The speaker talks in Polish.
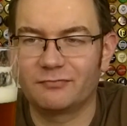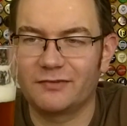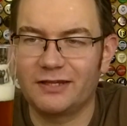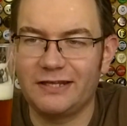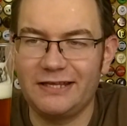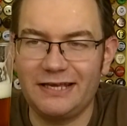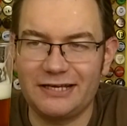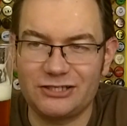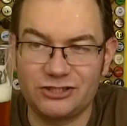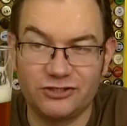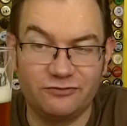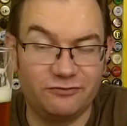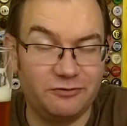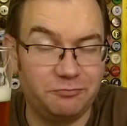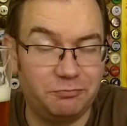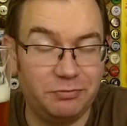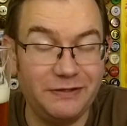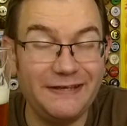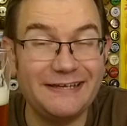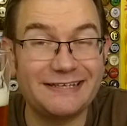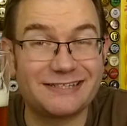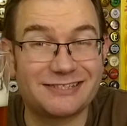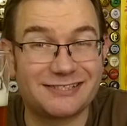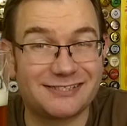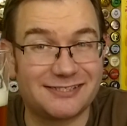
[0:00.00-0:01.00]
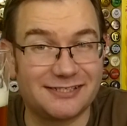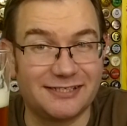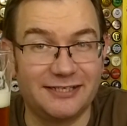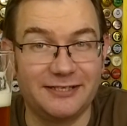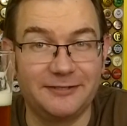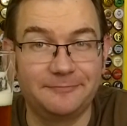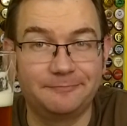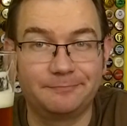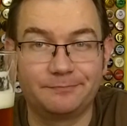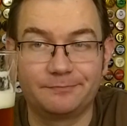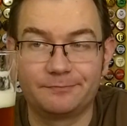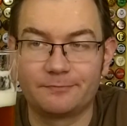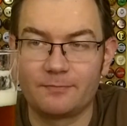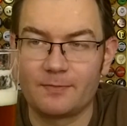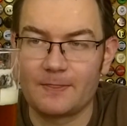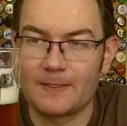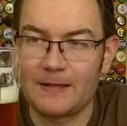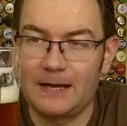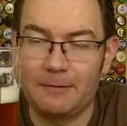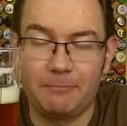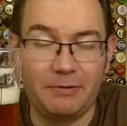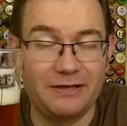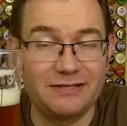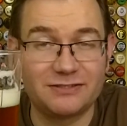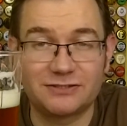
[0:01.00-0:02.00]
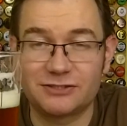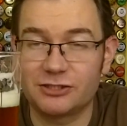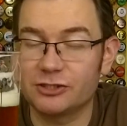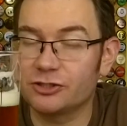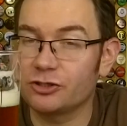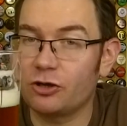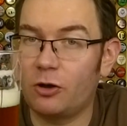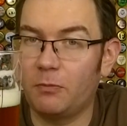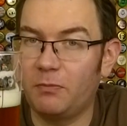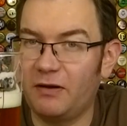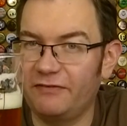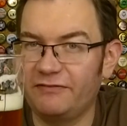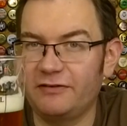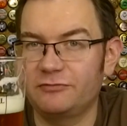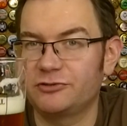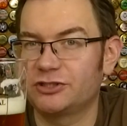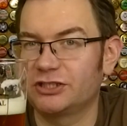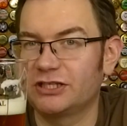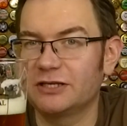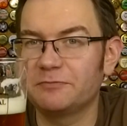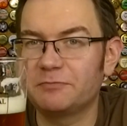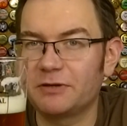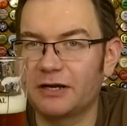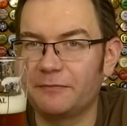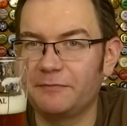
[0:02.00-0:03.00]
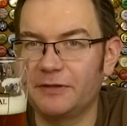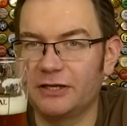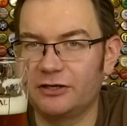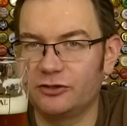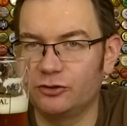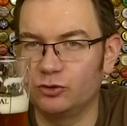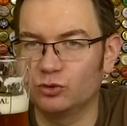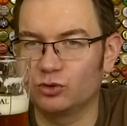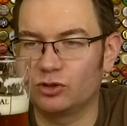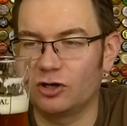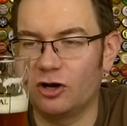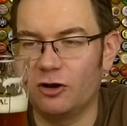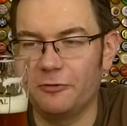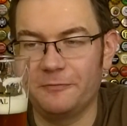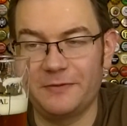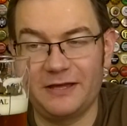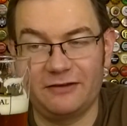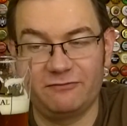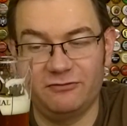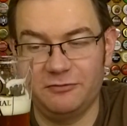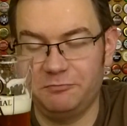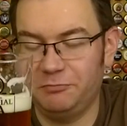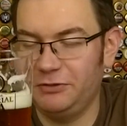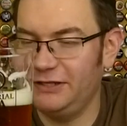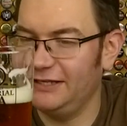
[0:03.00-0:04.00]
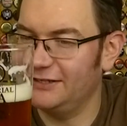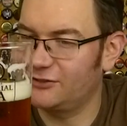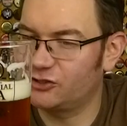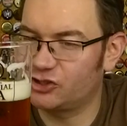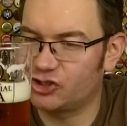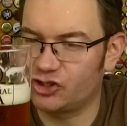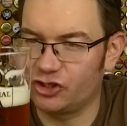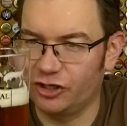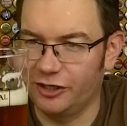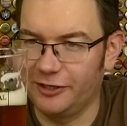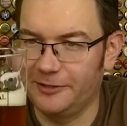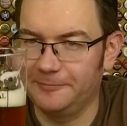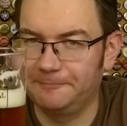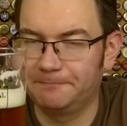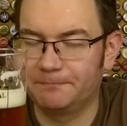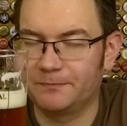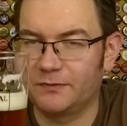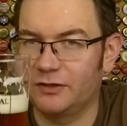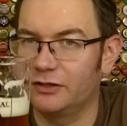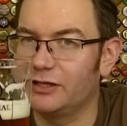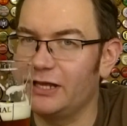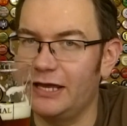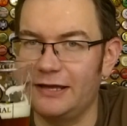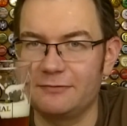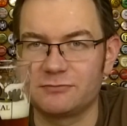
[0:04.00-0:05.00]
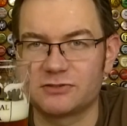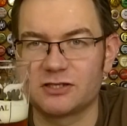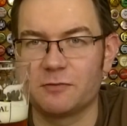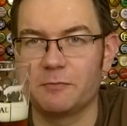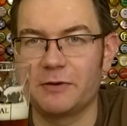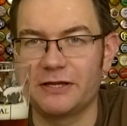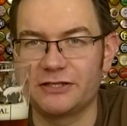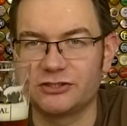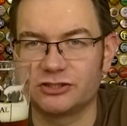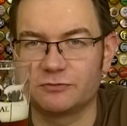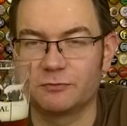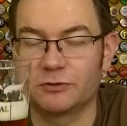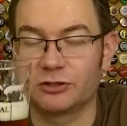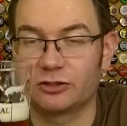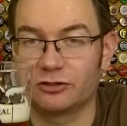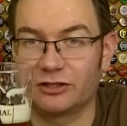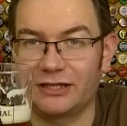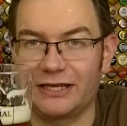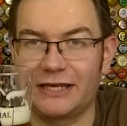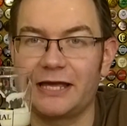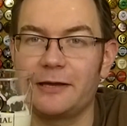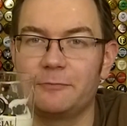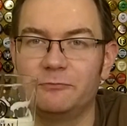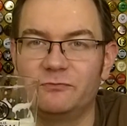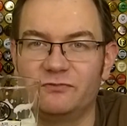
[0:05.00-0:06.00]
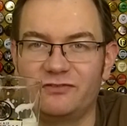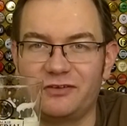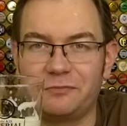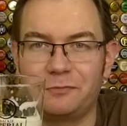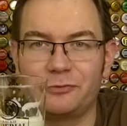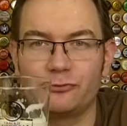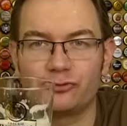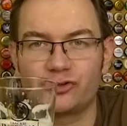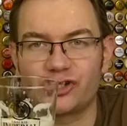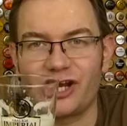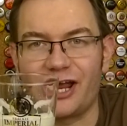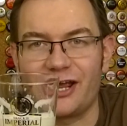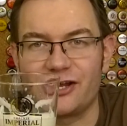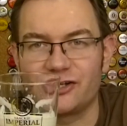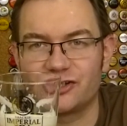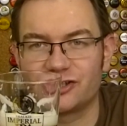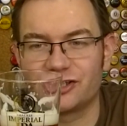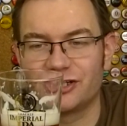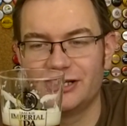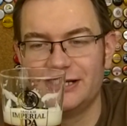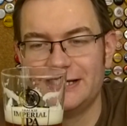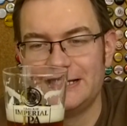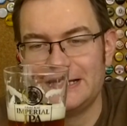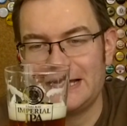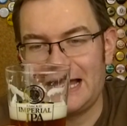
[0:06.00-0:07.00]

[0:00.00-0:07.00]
I jak się wypije 3, powiem szczerze, obawiam się tej premiery jutro, jak wypije 3, to nie wiem co będzie, bo to tak ja bym wypił 6.